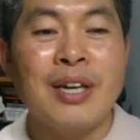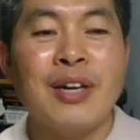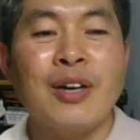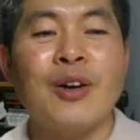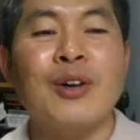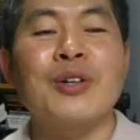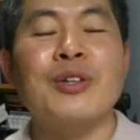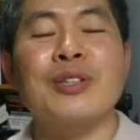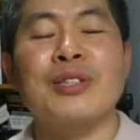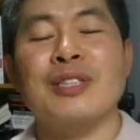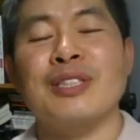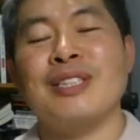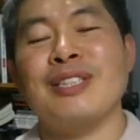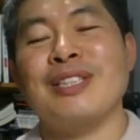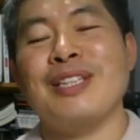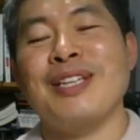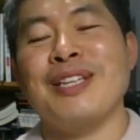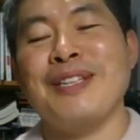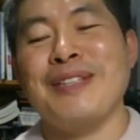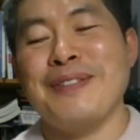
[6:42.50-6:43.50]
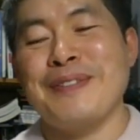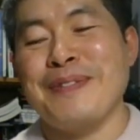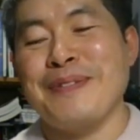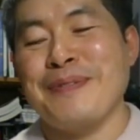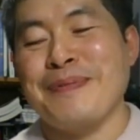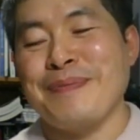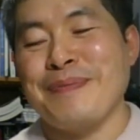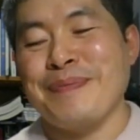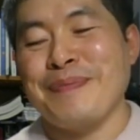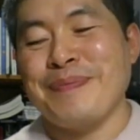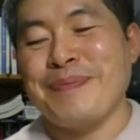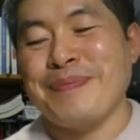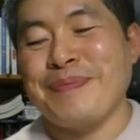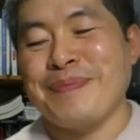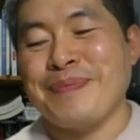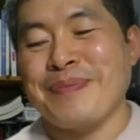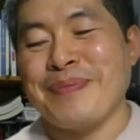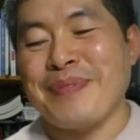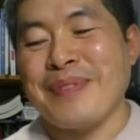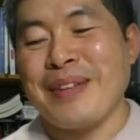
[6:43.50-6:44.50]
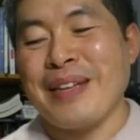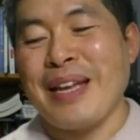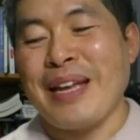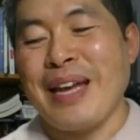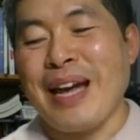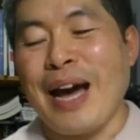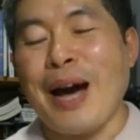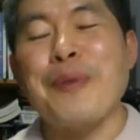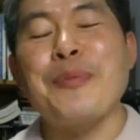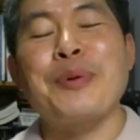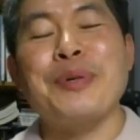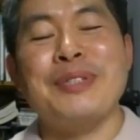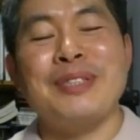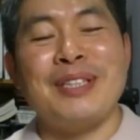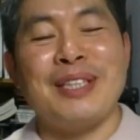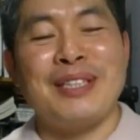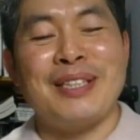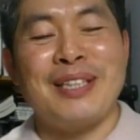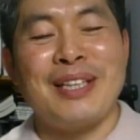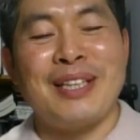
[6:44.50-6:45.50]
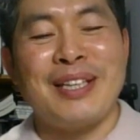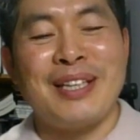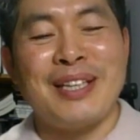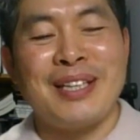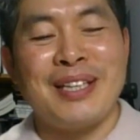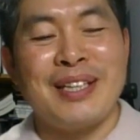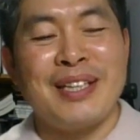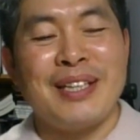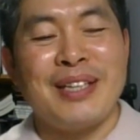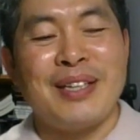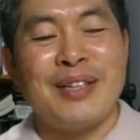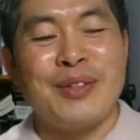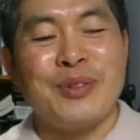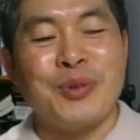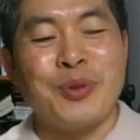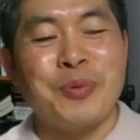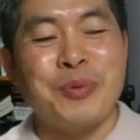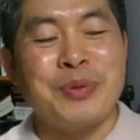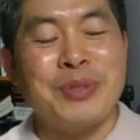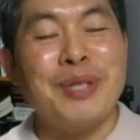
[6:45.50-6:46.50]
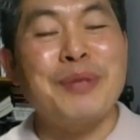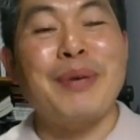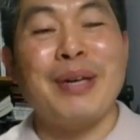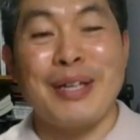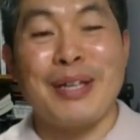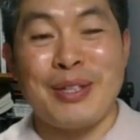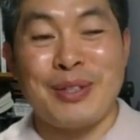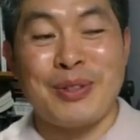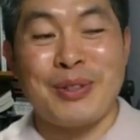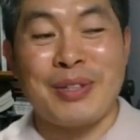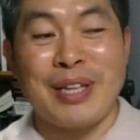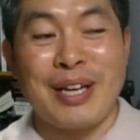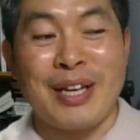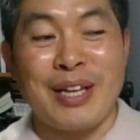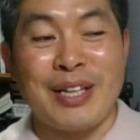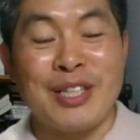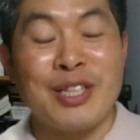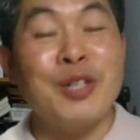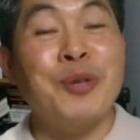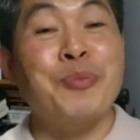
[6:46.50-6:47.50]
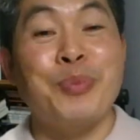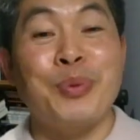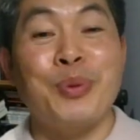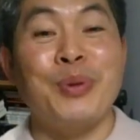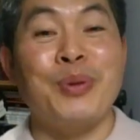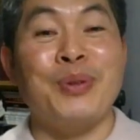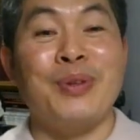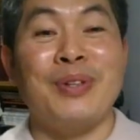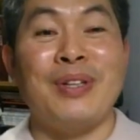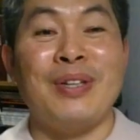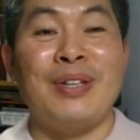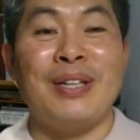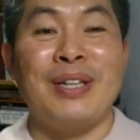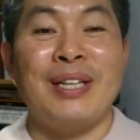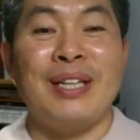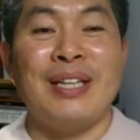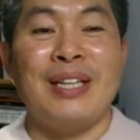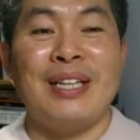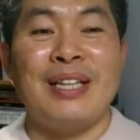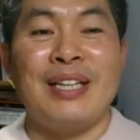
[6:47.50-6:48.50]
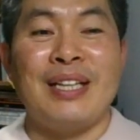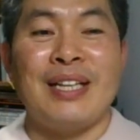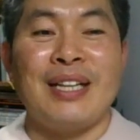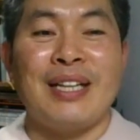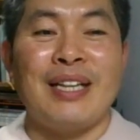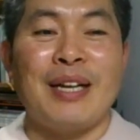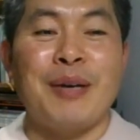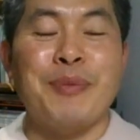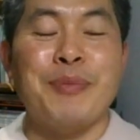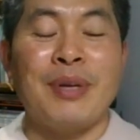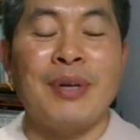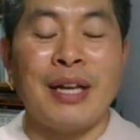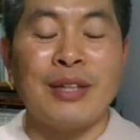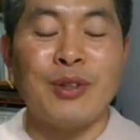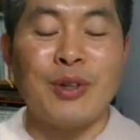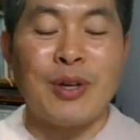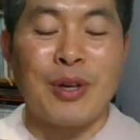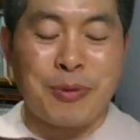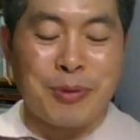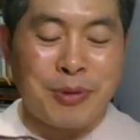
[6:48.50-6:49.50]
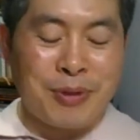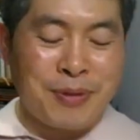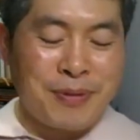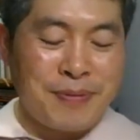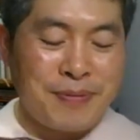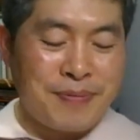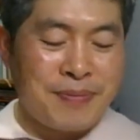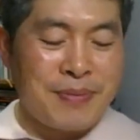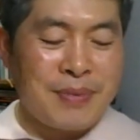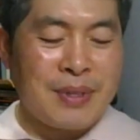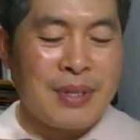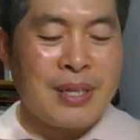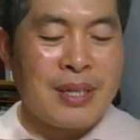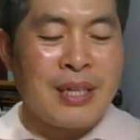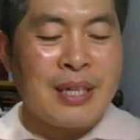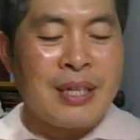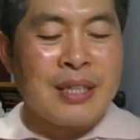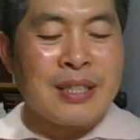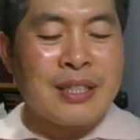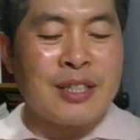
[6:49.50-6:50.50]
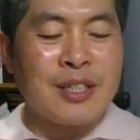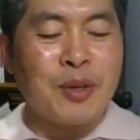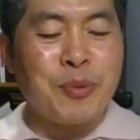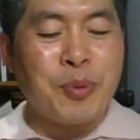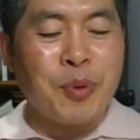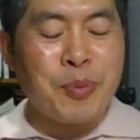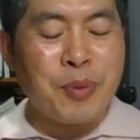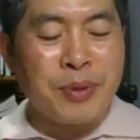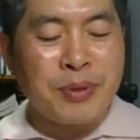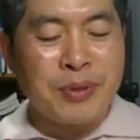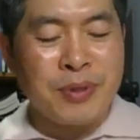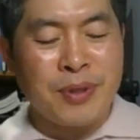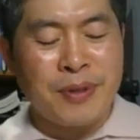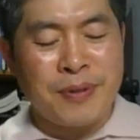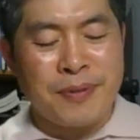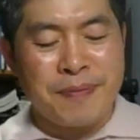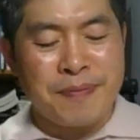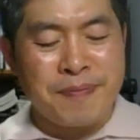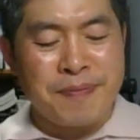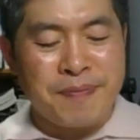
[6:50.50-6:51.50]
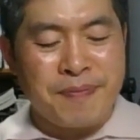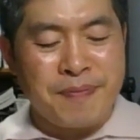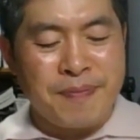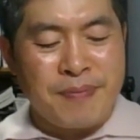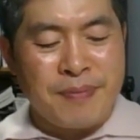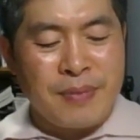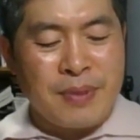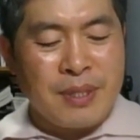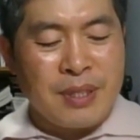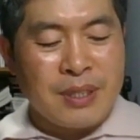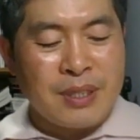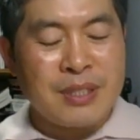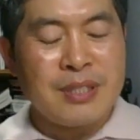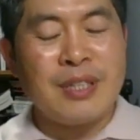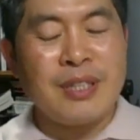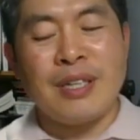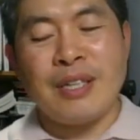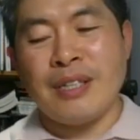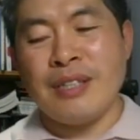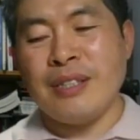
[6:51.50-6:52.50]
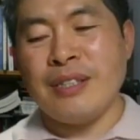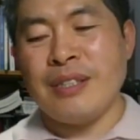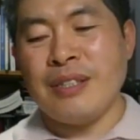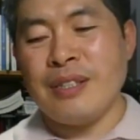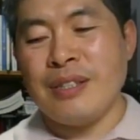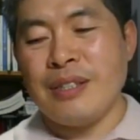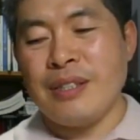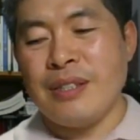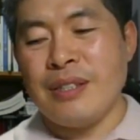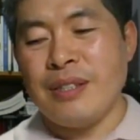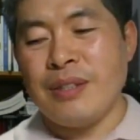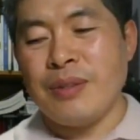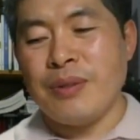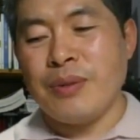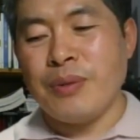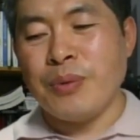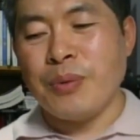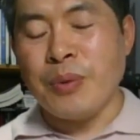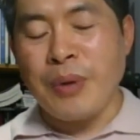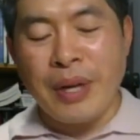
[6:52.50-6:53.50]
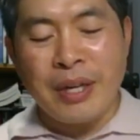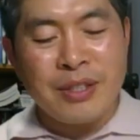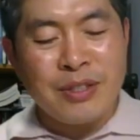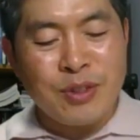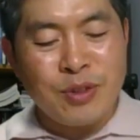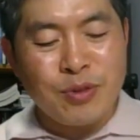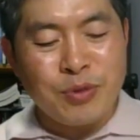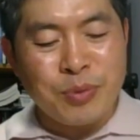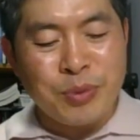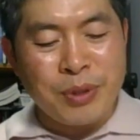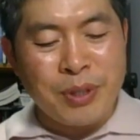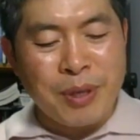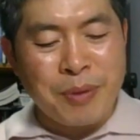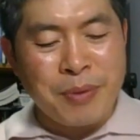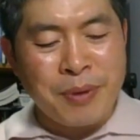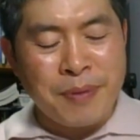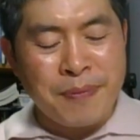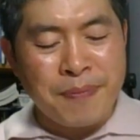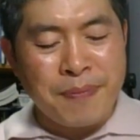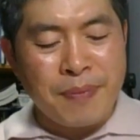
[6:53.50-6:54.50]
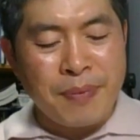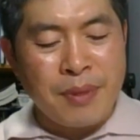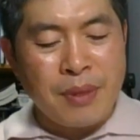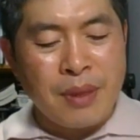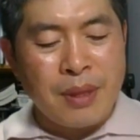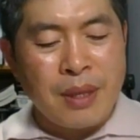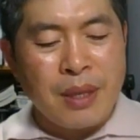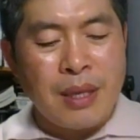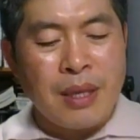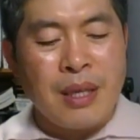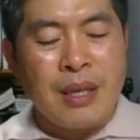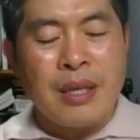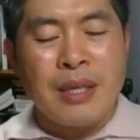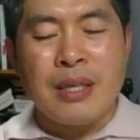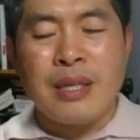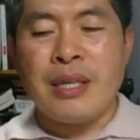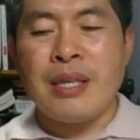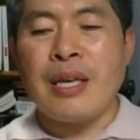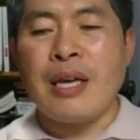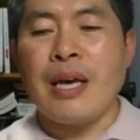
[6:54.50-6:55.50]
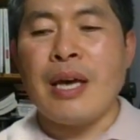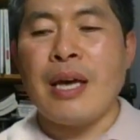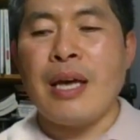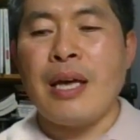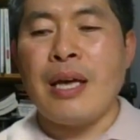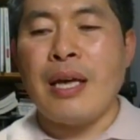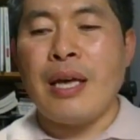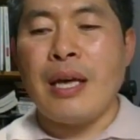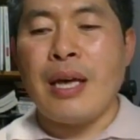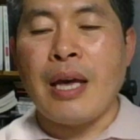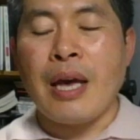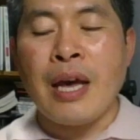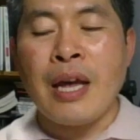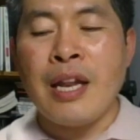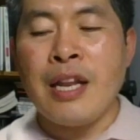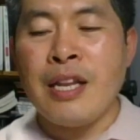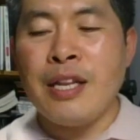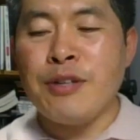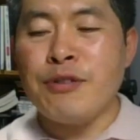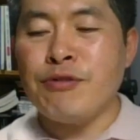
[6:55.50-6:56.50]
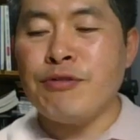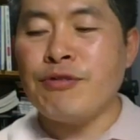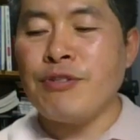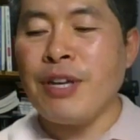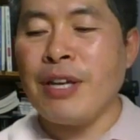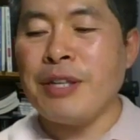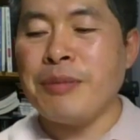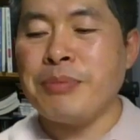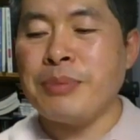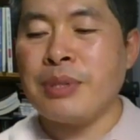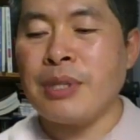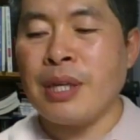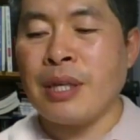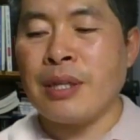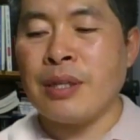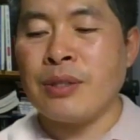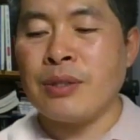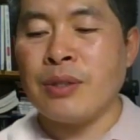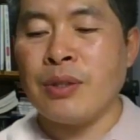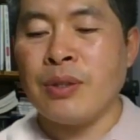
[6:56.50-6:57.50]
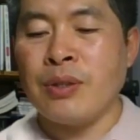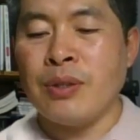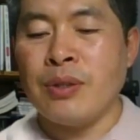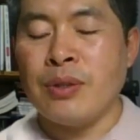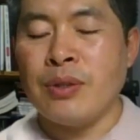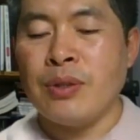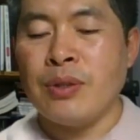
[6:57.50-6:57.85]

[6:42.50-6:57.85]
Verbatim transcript: 거, 그때 아버지한테 조금 실망했었다. 이런 표현을 한번 하더라고요. 그걸 보면서 그 얘기를 오늘 하는 이유는 뭐냐면 이 엘리우의 입장에서